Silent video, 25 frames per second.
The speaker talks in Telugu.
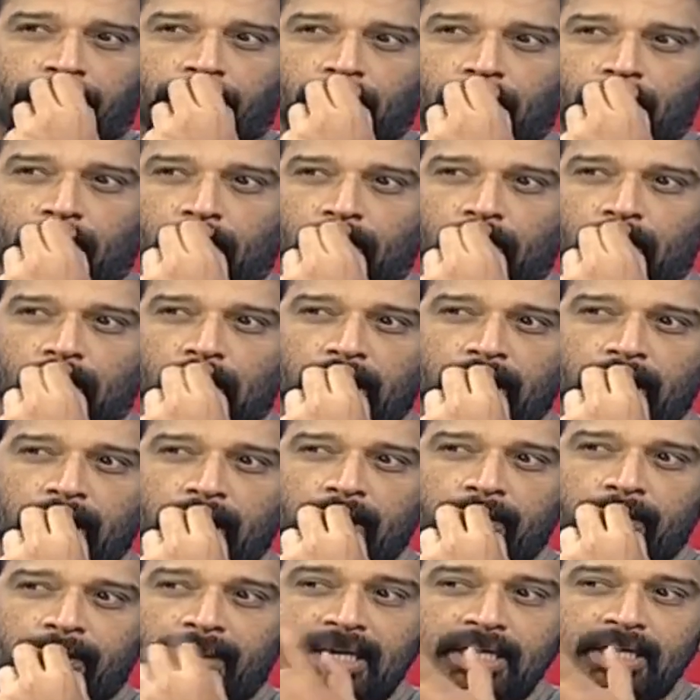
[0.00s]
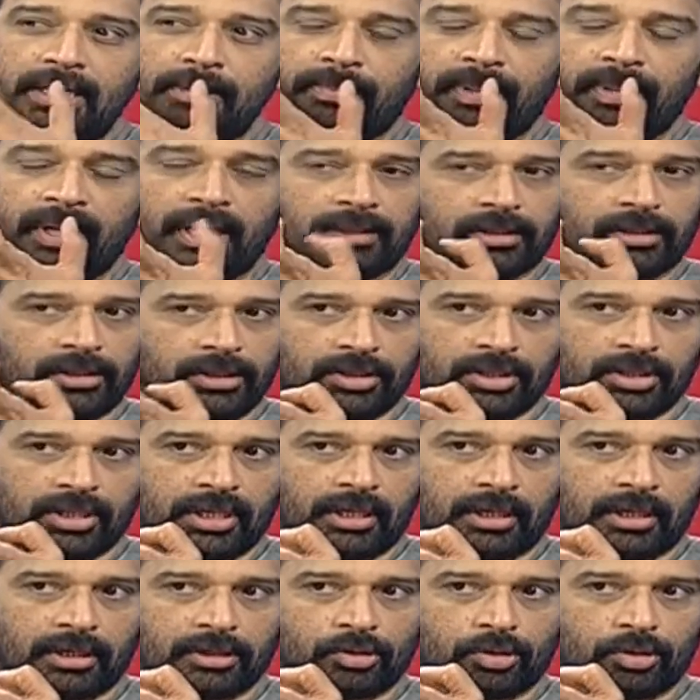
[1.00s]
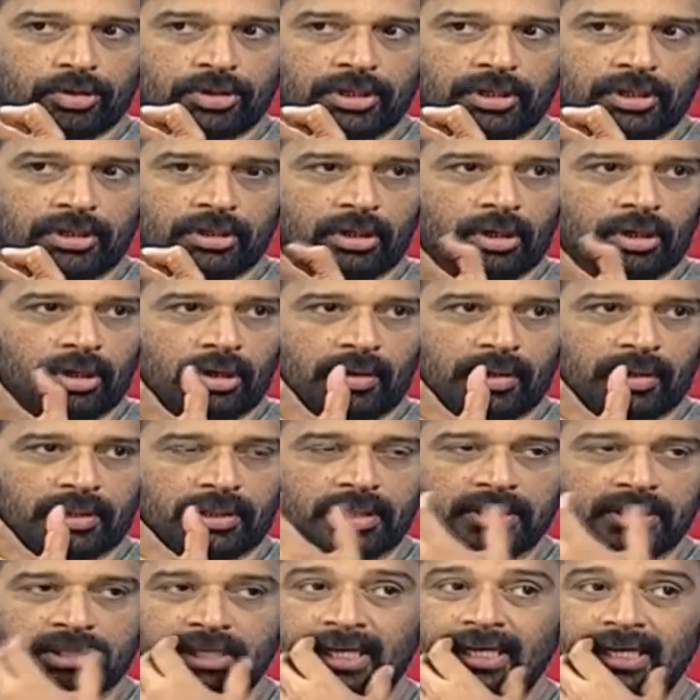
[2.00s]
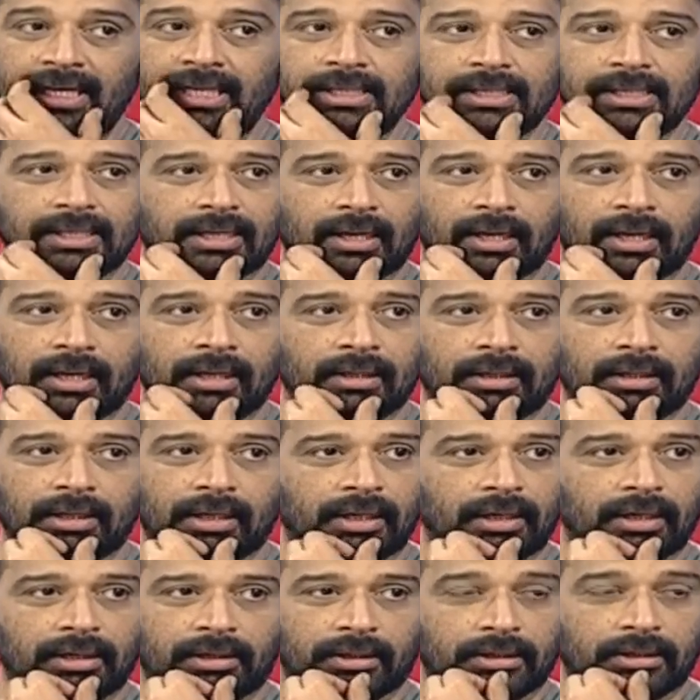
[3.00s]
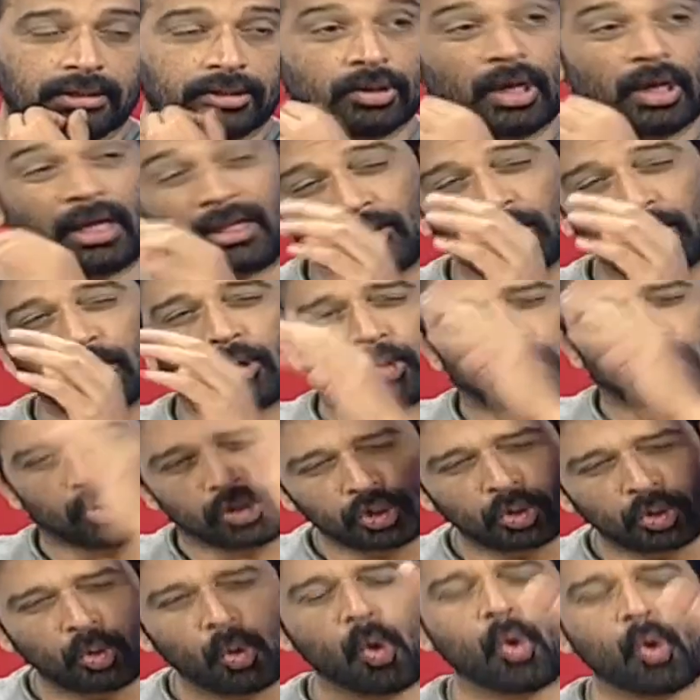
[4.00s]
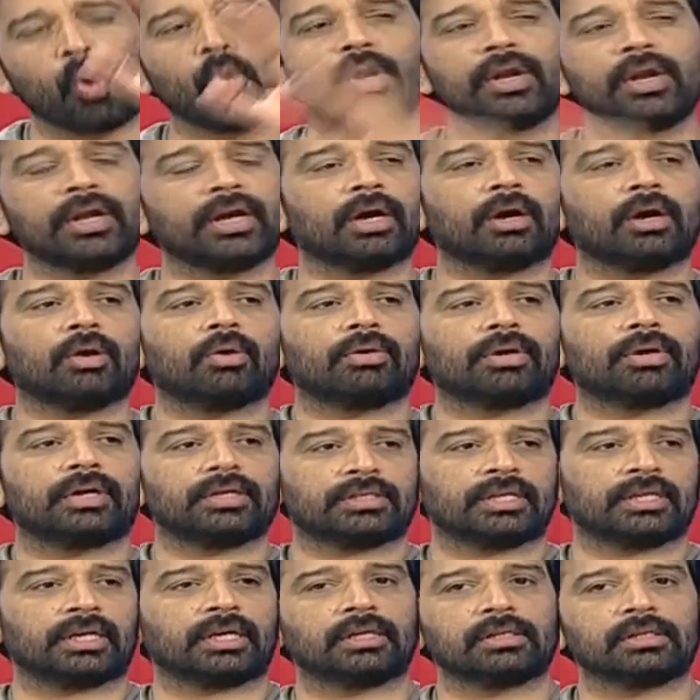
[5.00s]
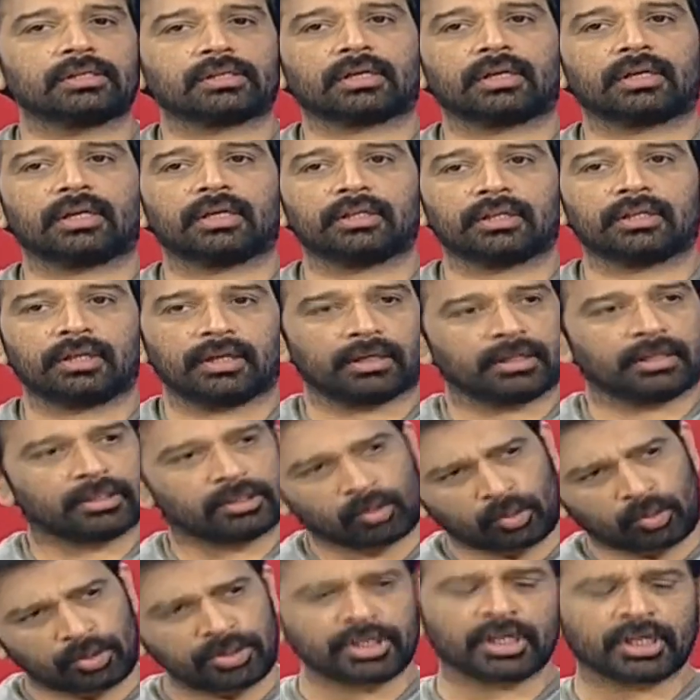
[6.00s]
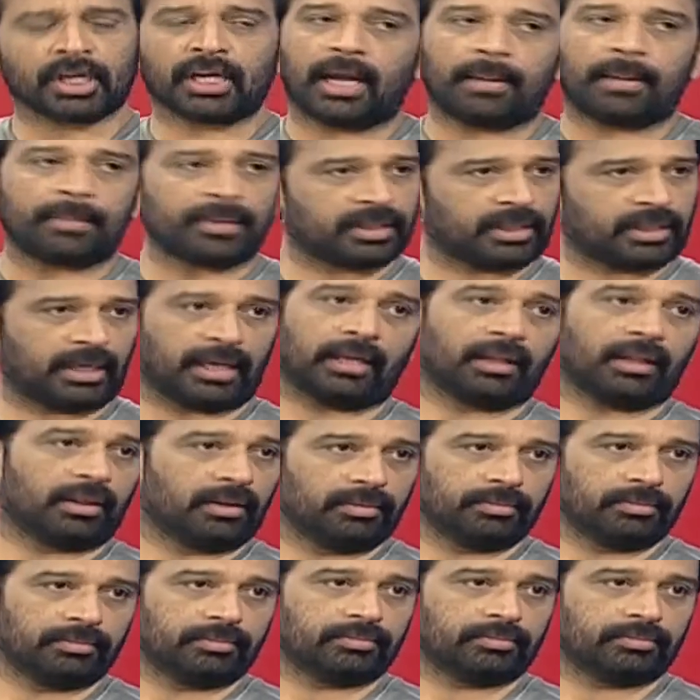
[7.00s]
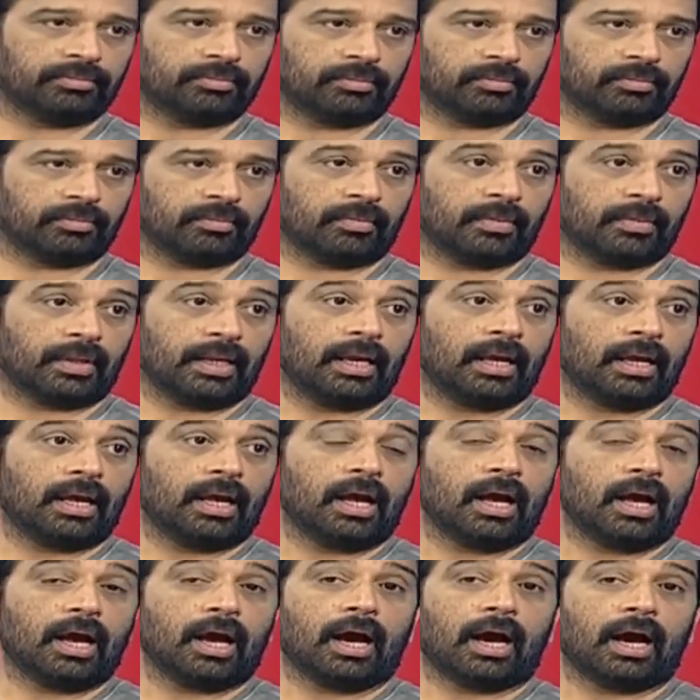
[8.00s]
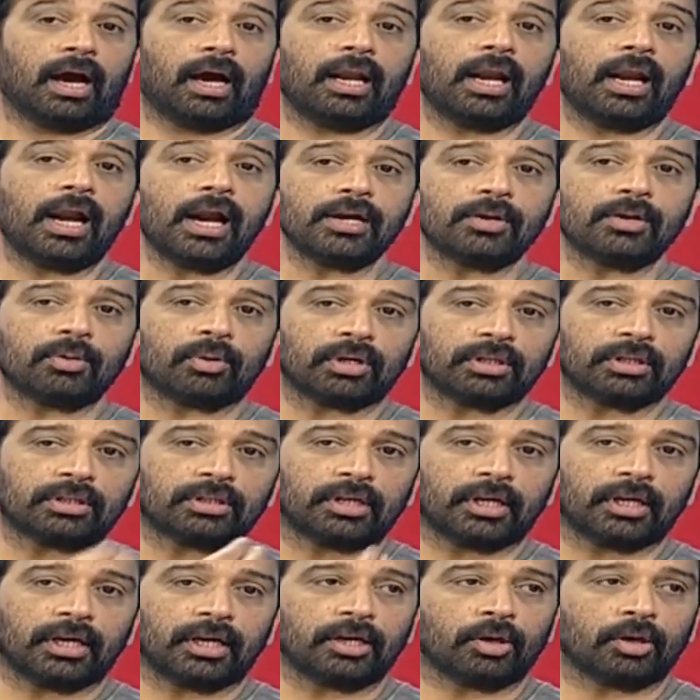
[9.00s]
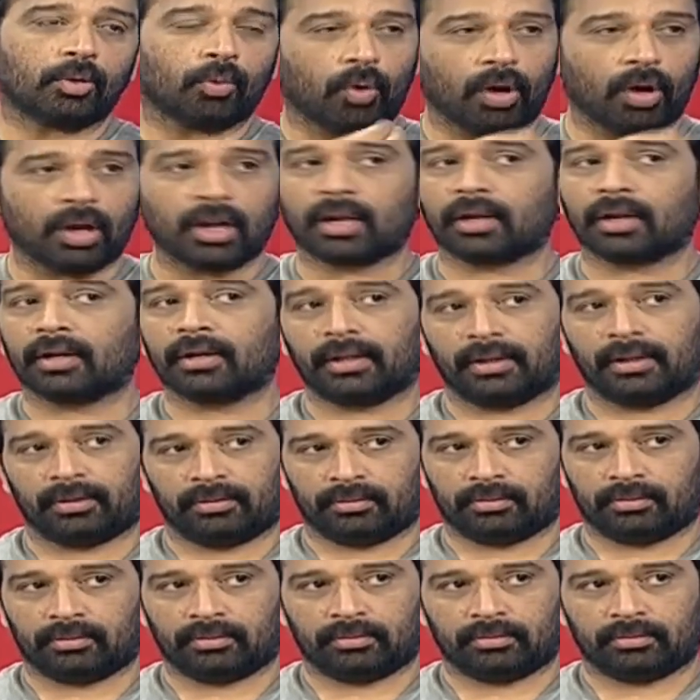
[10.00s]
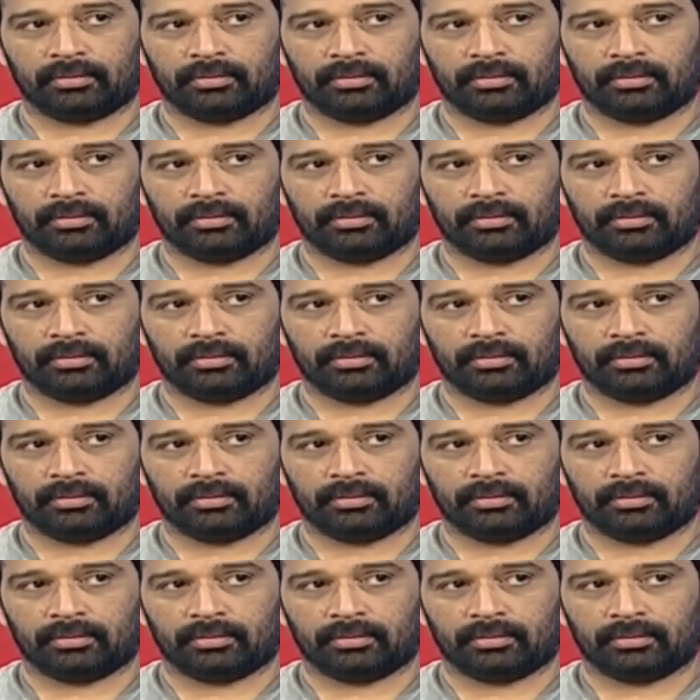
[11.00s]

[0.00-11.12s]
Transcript: ఇప్పుడు ఈ మల్టీప్లెక్స్ థియేటర్స్ వచ్చిన తర్వాత సింగిల్ స్క్రీన్ థియేటర్స్ అది కూడా కొంచెం ఓల్డ్గా ఉండే సింగిల్ స్క్రీన్ థియేటర్స్ కొంచెం గ్లామర్ తగ్గింది అలాంటి ఒక థియేటర్ ఓనర్ నేను